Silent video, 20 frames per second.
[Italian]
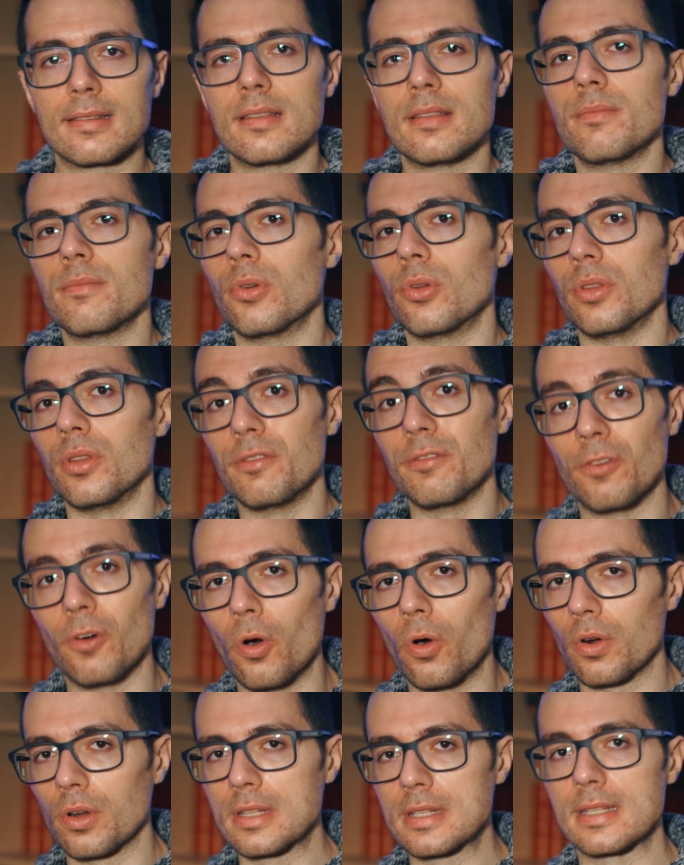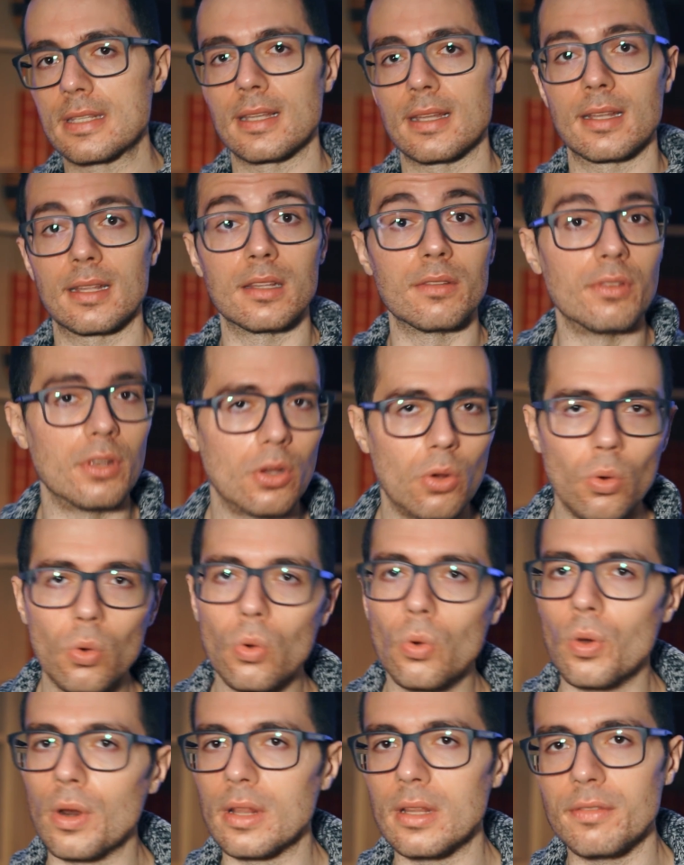simbolo di forza, di
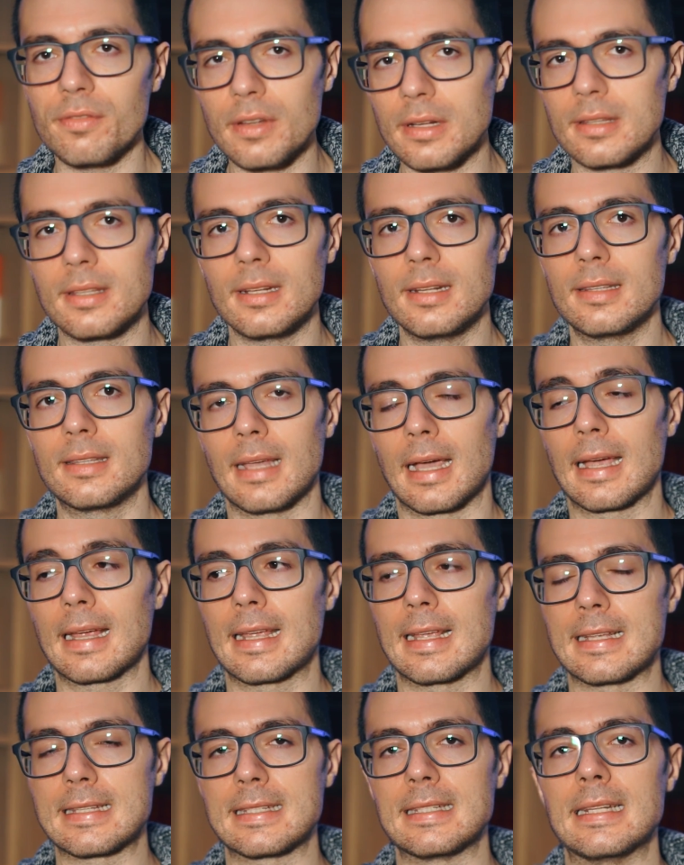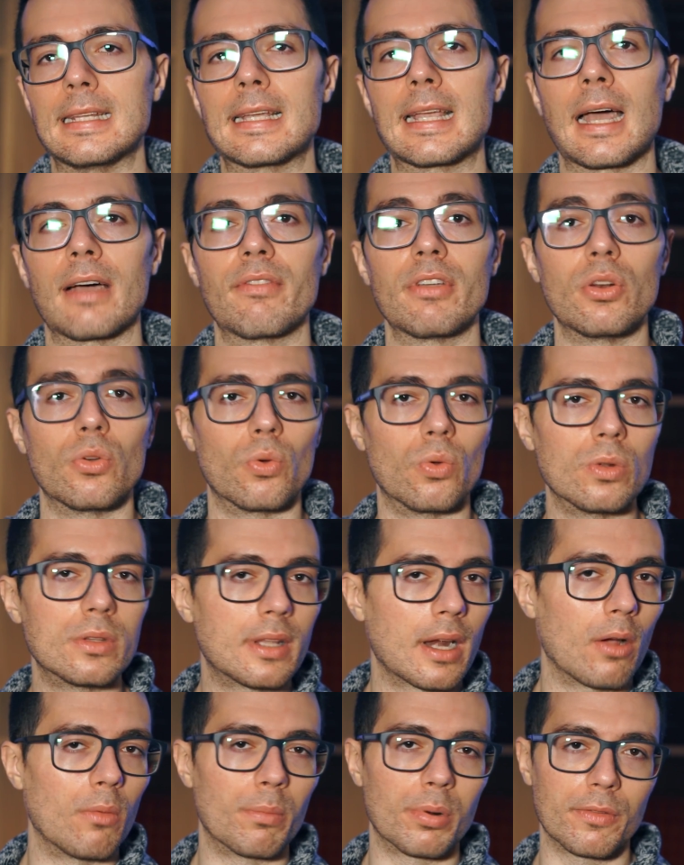vigore, di fertilità che si legava
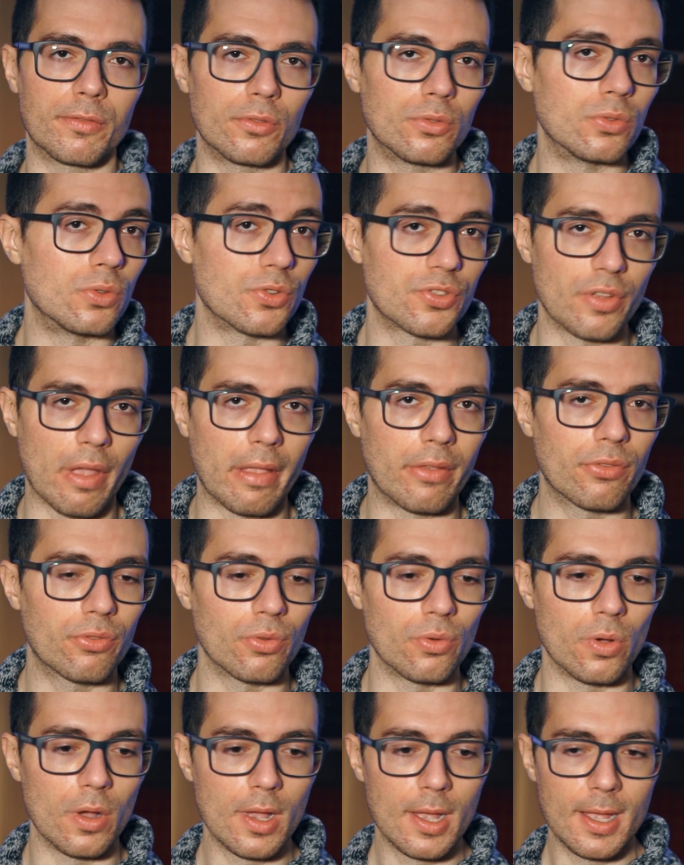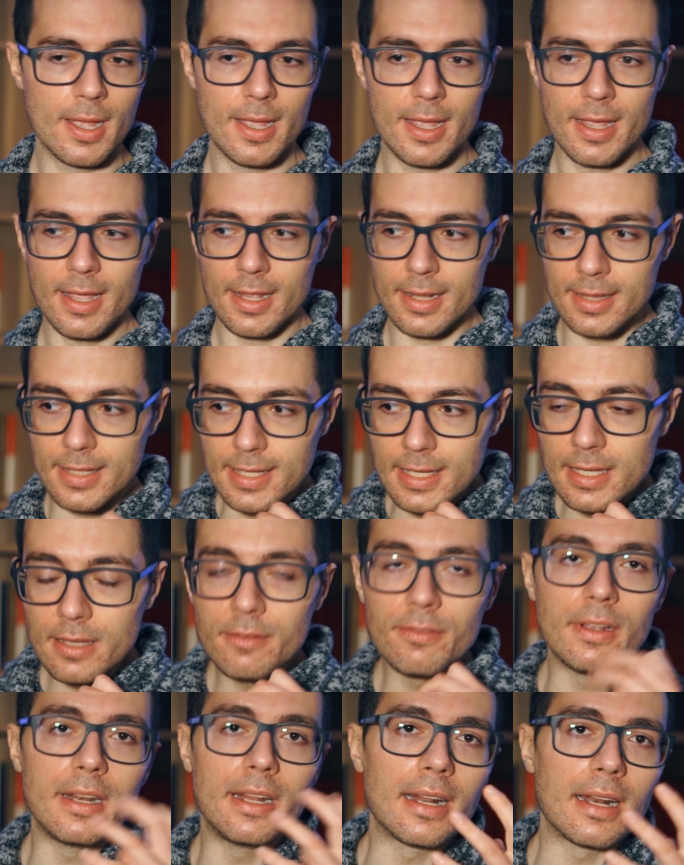inoltre a un profondo senso di
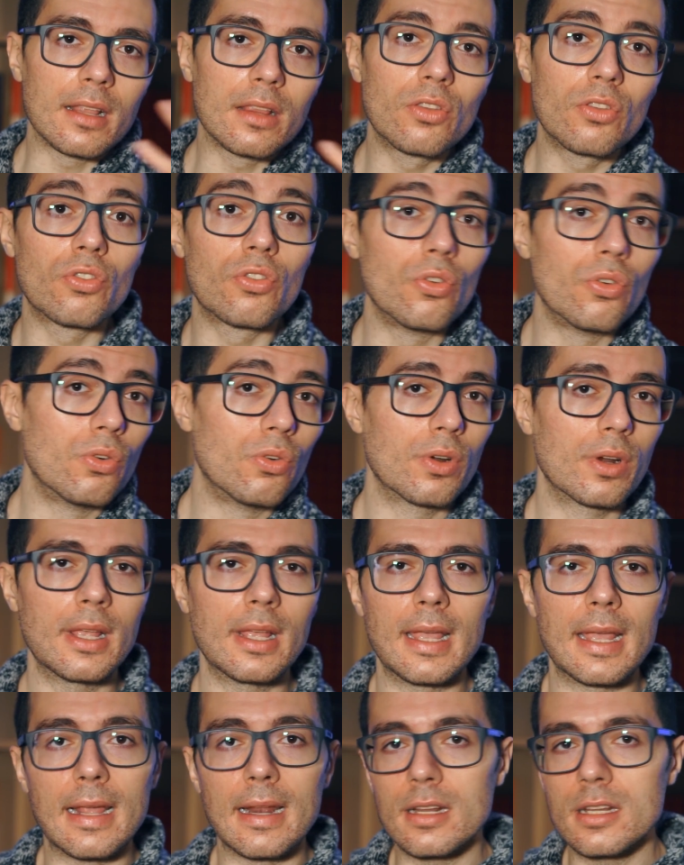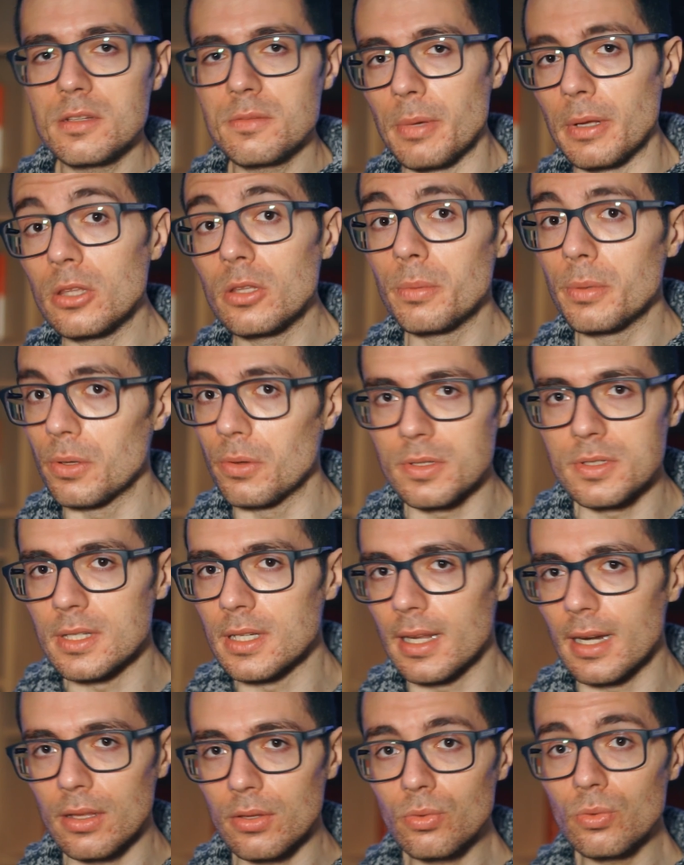venerazione e rispetto per questa
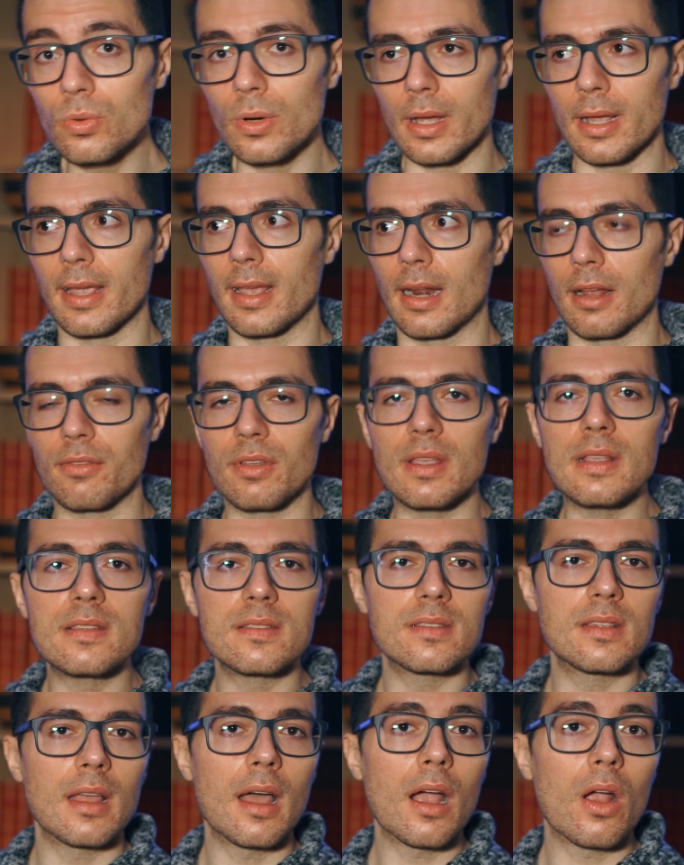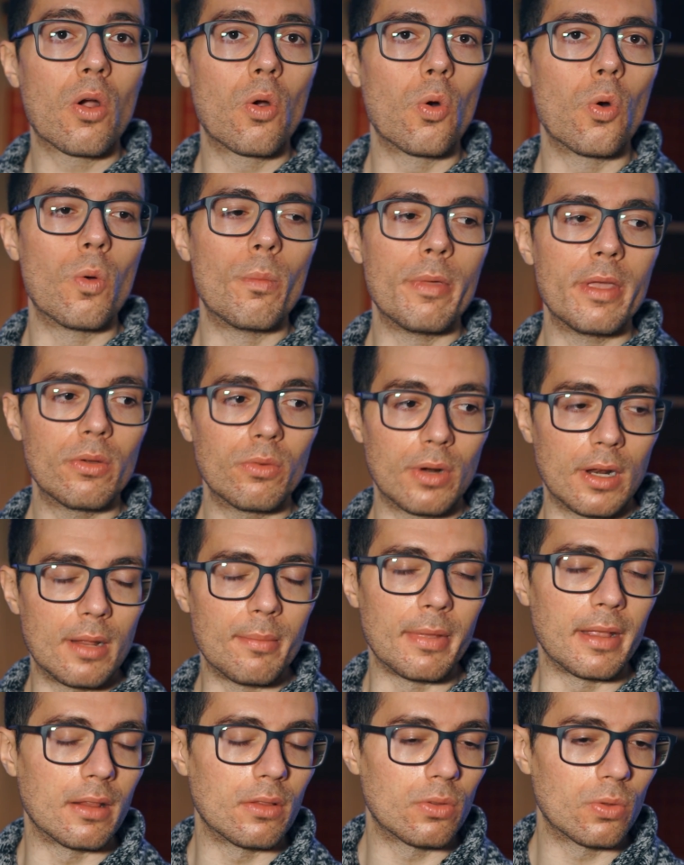creatura che era vista come un
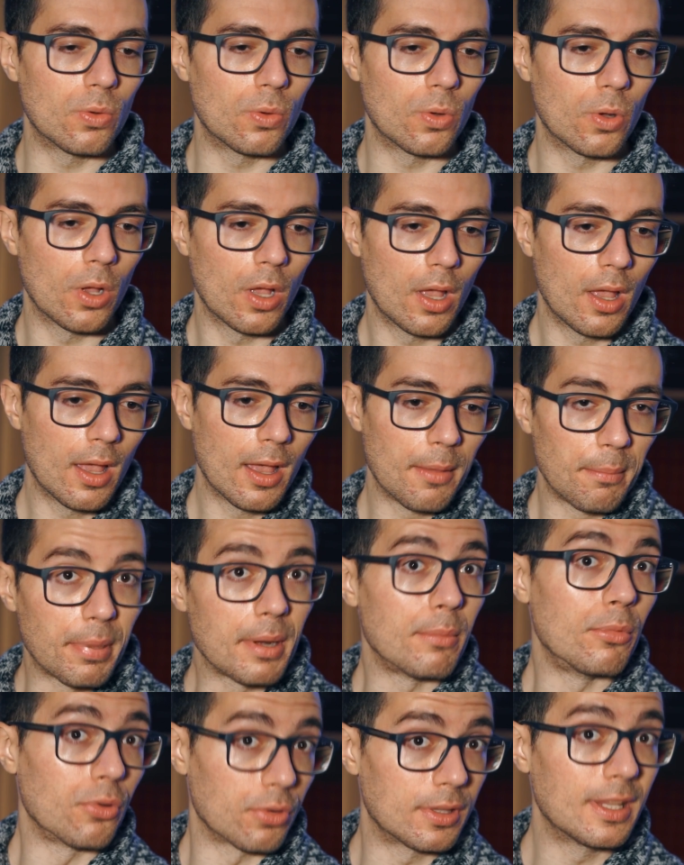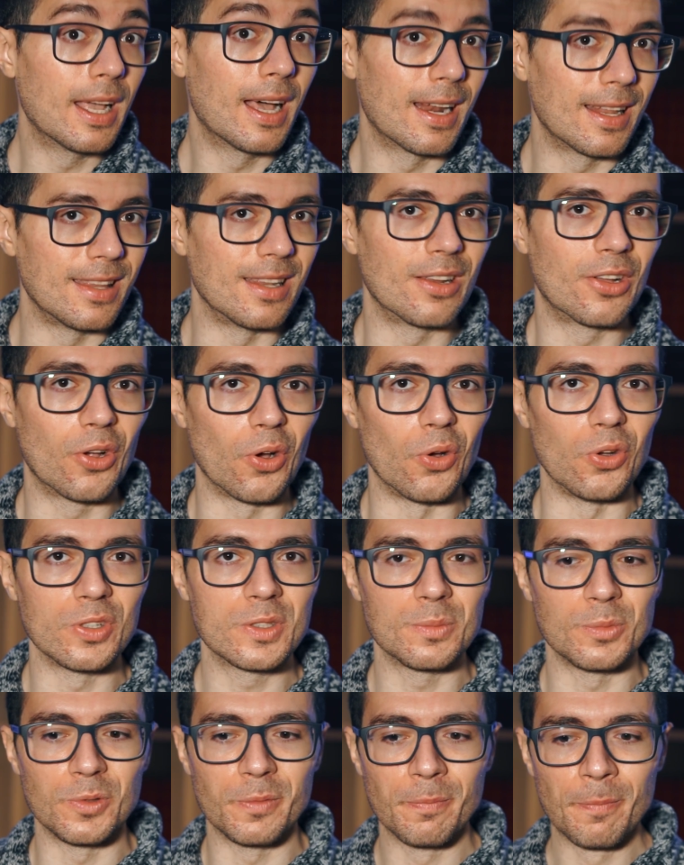elemento primordiale del
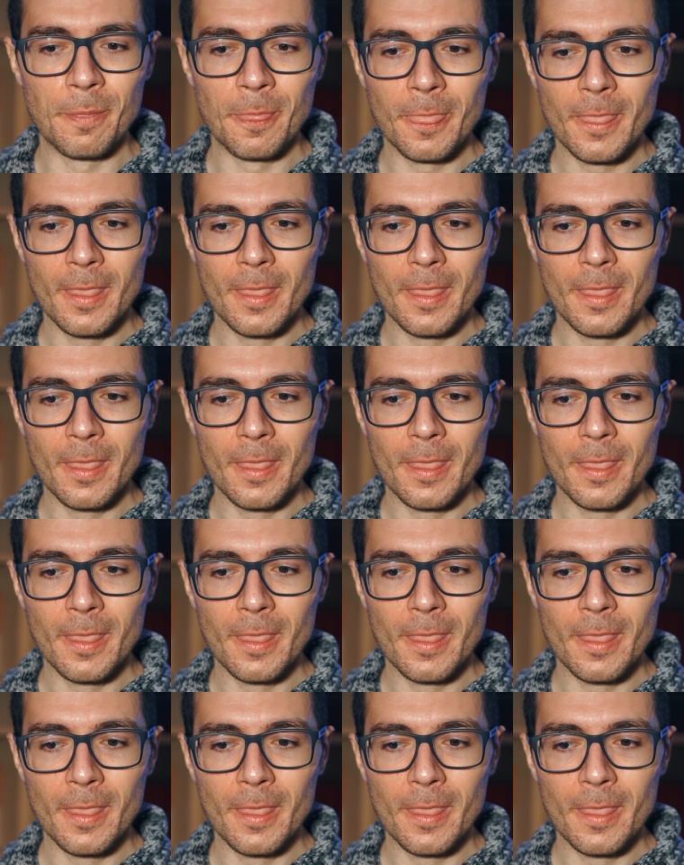cosmo.